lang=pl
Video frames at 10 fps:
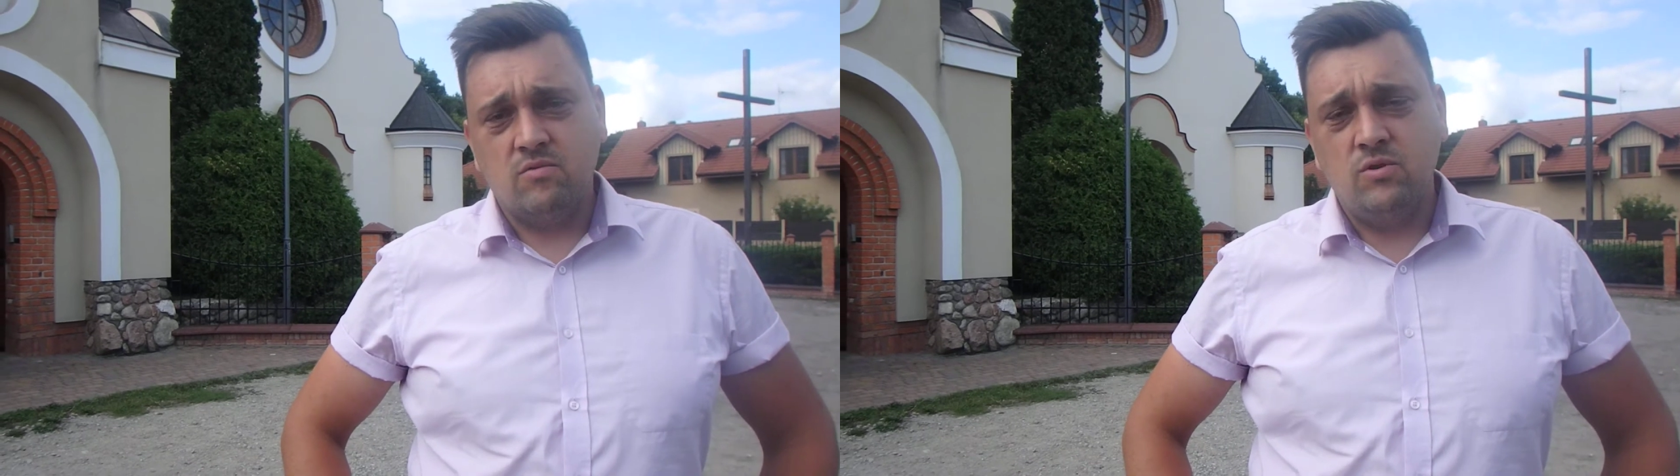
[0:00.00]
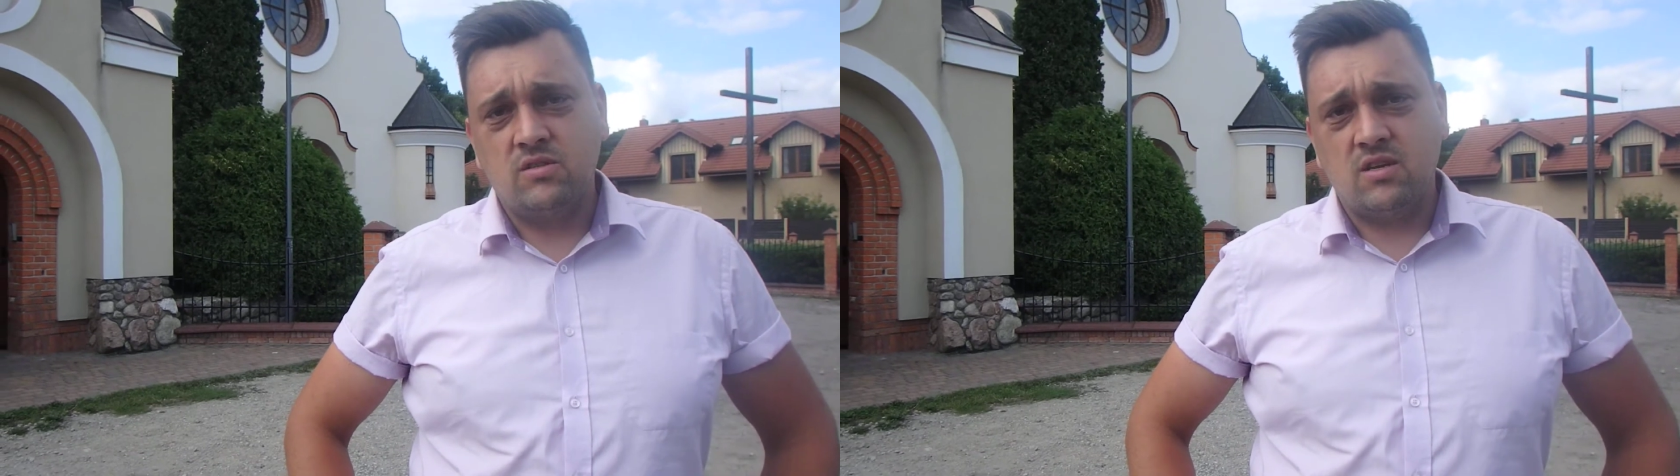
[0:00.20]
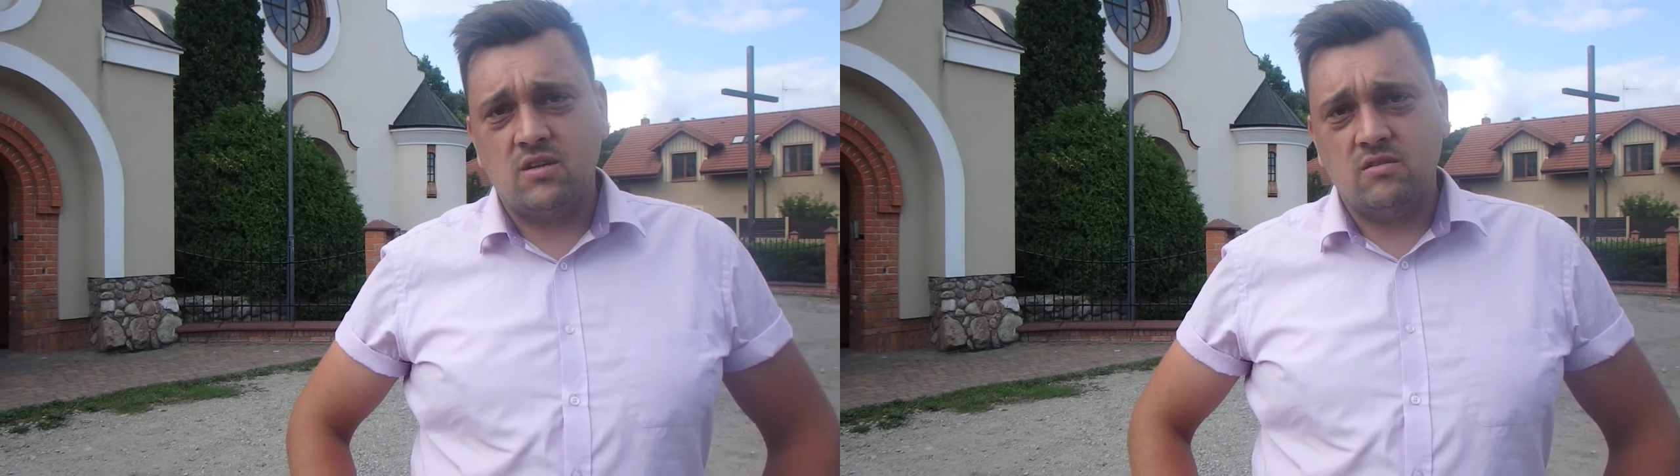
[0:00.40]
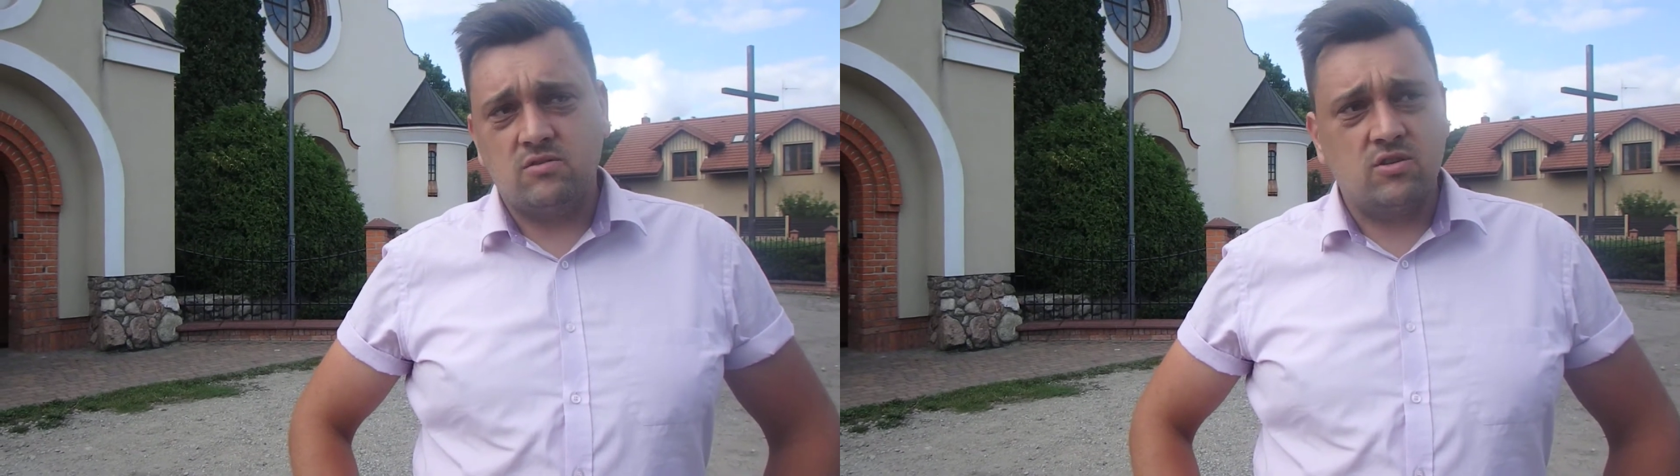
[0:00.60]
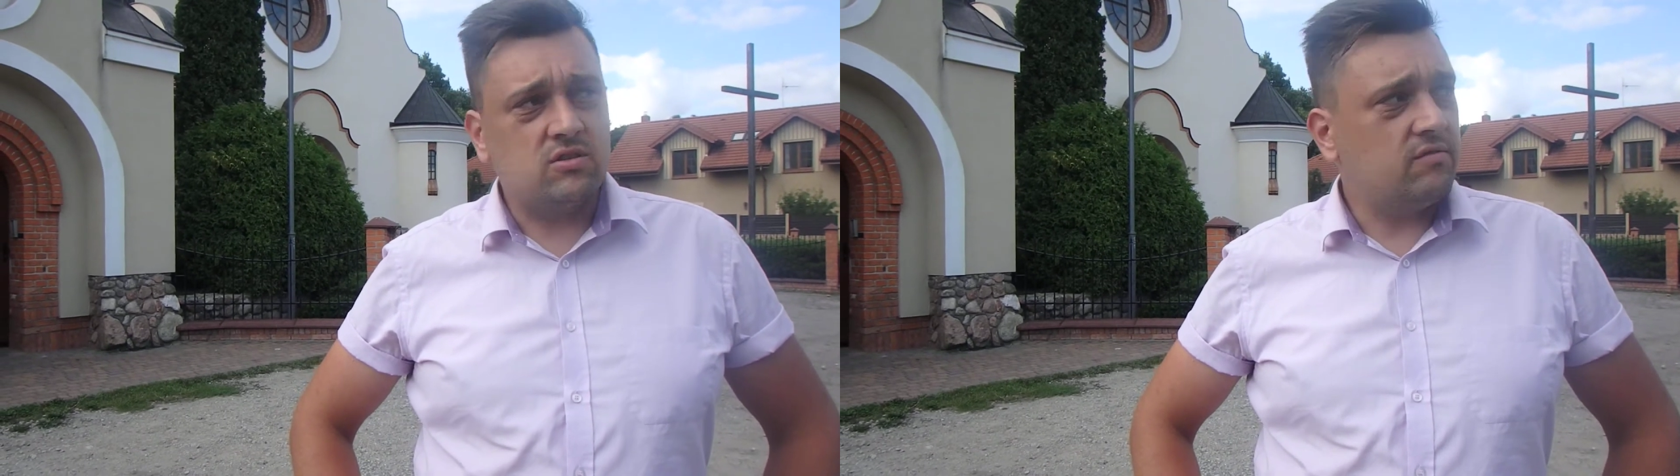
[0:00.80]
ulice
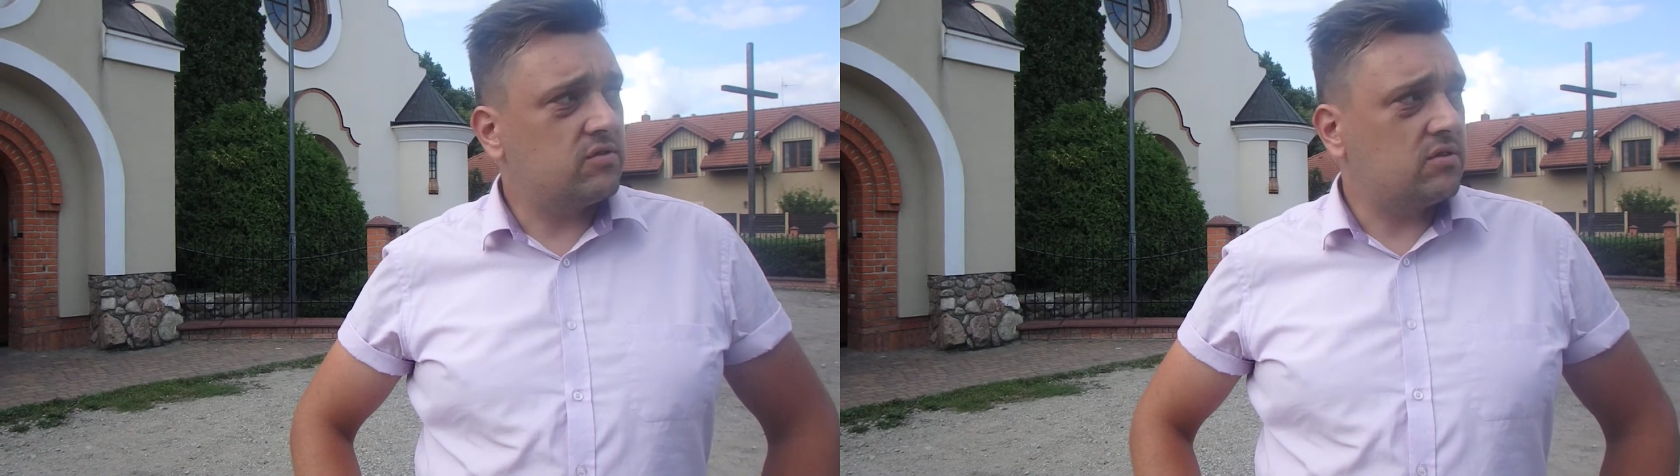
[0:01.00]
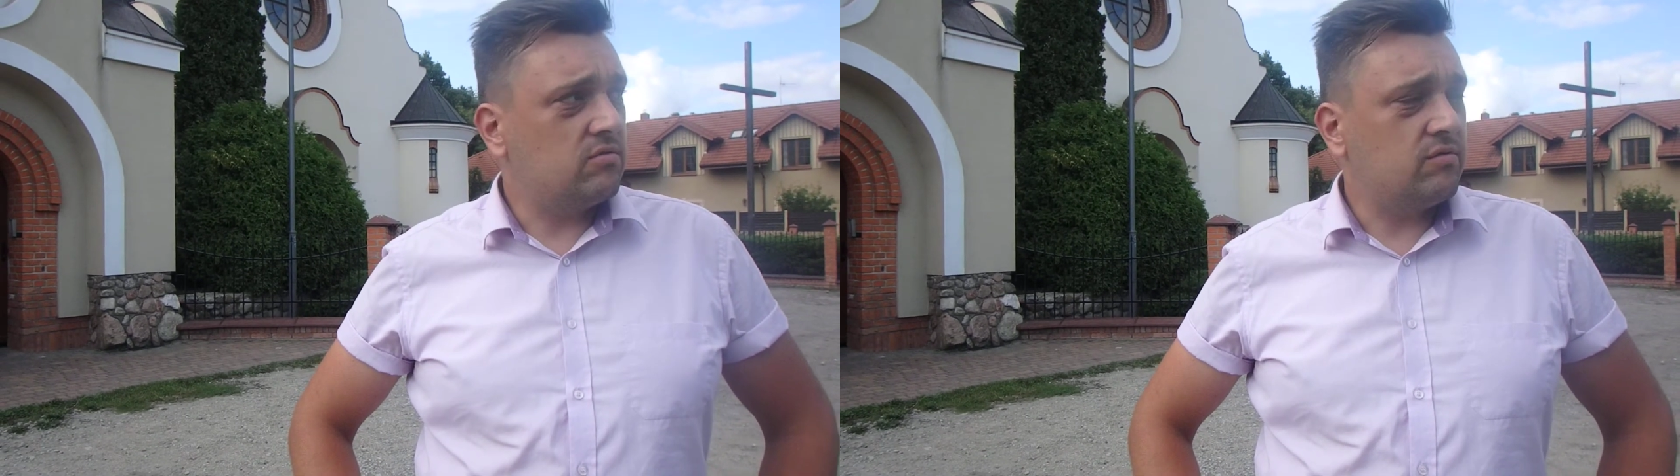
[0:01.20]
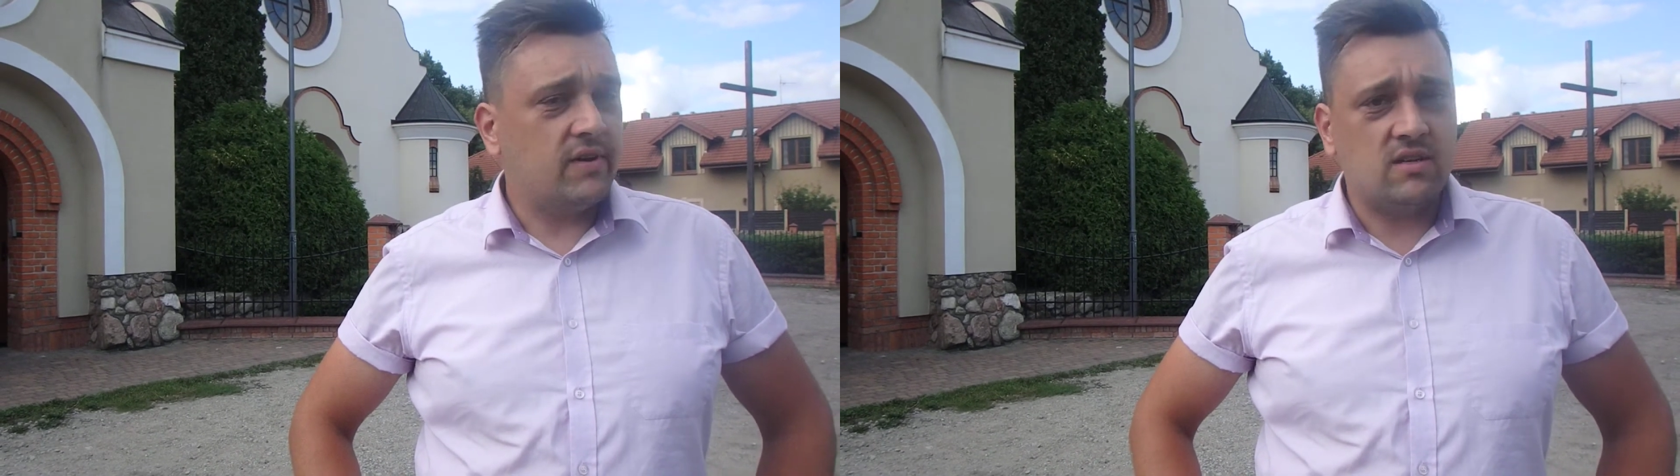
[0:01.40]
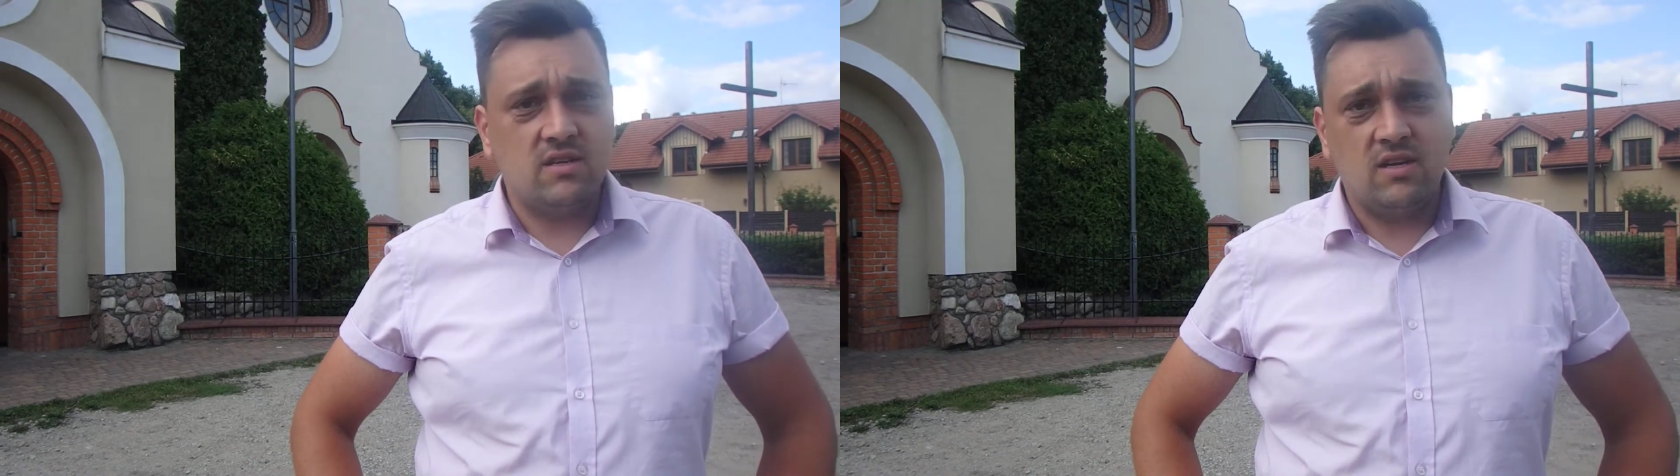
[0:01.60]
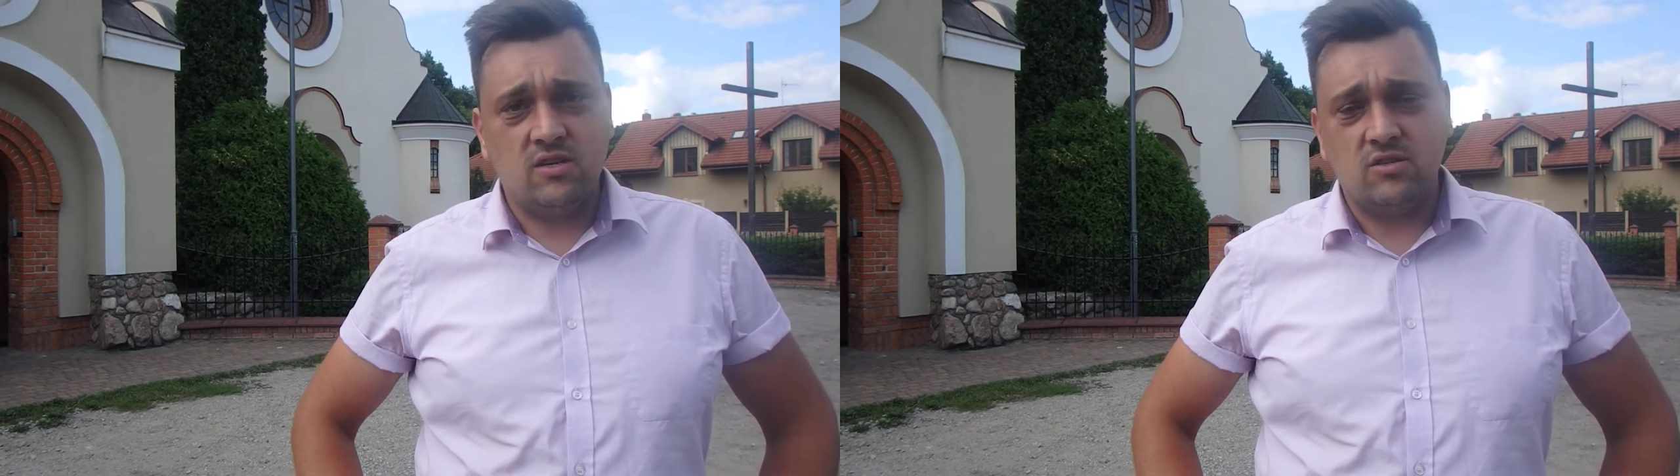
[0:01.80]
częściowo są utwardzane,